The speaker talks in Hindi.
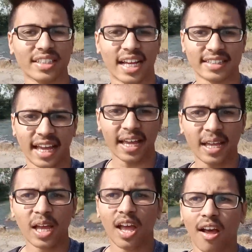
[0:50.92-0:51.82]
जाता है
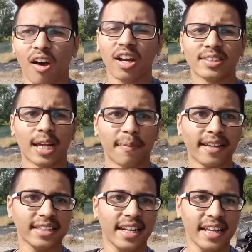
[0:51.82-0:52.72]
और
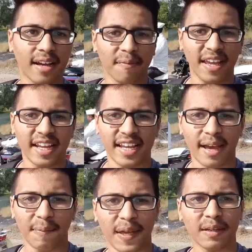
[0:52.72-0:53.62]
सरप्राइजिंगली हमें एक
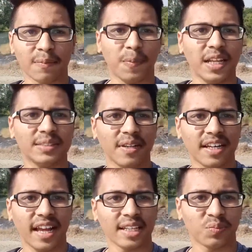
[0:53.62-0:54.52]
यहाँ पे एक ब्रिज
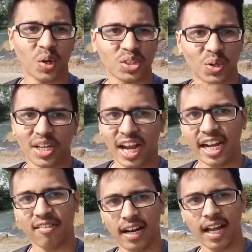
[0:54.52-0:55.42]
मिल गया है बहुत छोटी
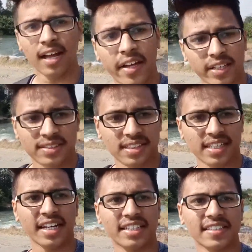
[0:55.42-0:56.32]
हाइट वाला
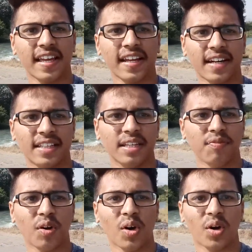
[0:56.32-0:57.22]
जिसके नीचे से एक नदी
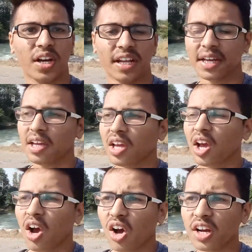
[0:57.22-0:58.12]
फ्लो हो रही
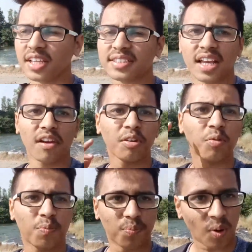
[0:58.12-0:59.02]
है और इसका
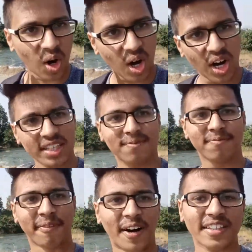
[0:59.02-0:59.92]
व्यू बहुत
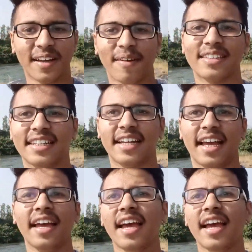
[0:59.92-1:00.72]
बहुत अमेजिंग है